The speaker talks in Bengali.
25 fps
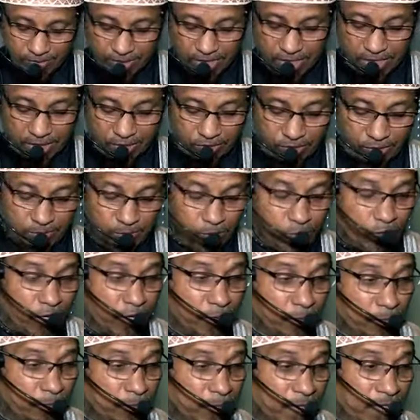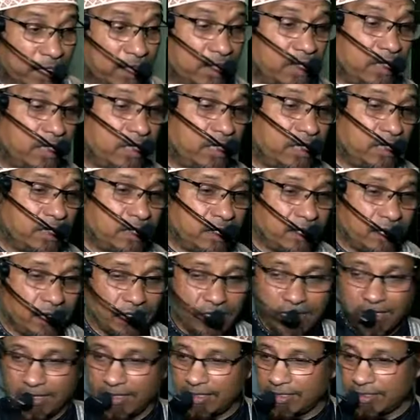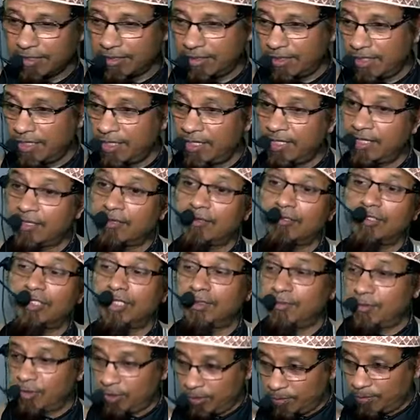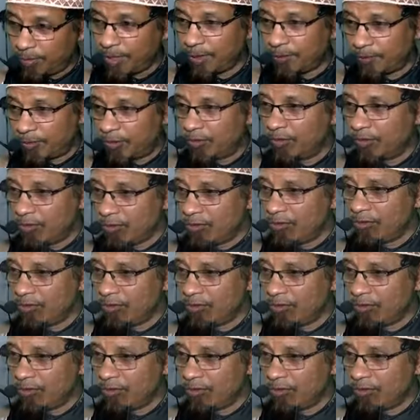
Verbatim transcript: আহাদুল মোহাম্মারিন দীর্ঘ জীবন প্রাপ্ত